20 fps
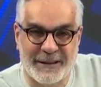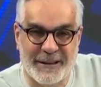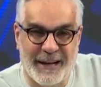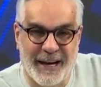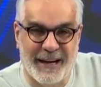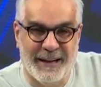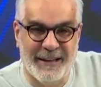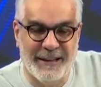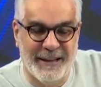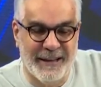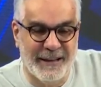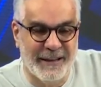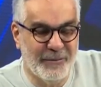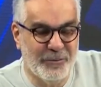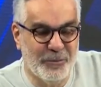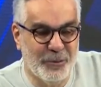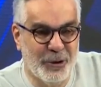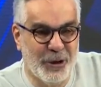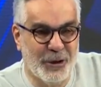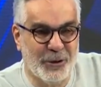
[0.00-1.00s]
Yani
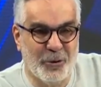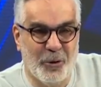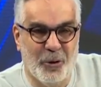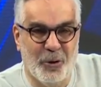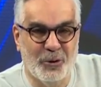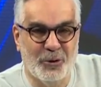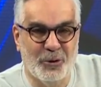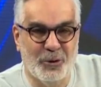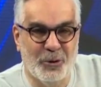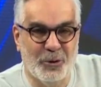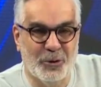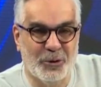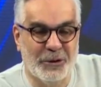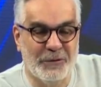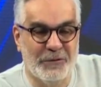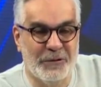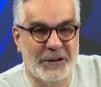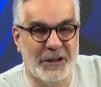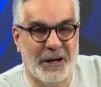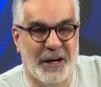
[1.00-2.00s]
Murat Ongun'u
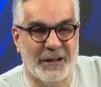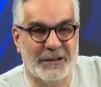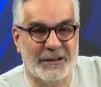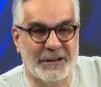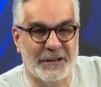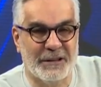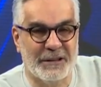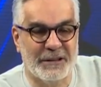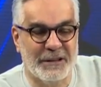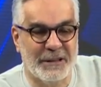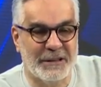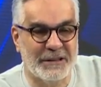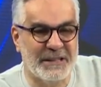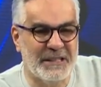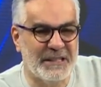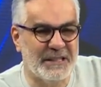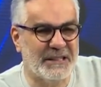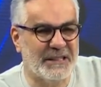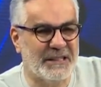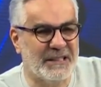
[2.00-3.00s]
tweet'e attığında
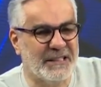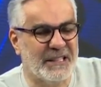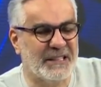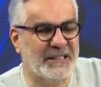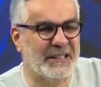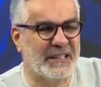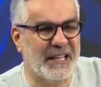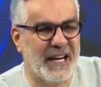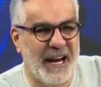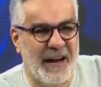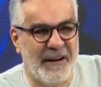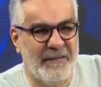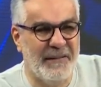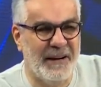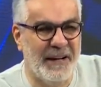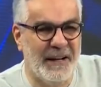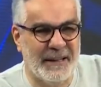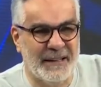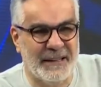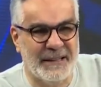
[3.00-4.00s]
siz sıcacık
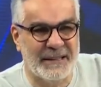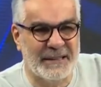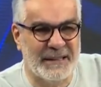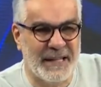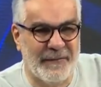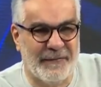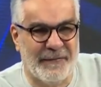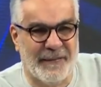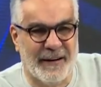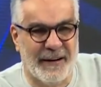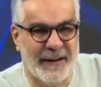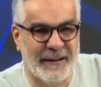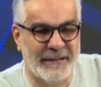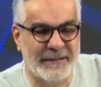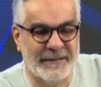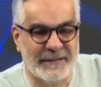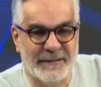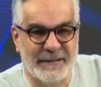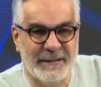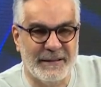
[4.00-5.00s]
evlerinizde falan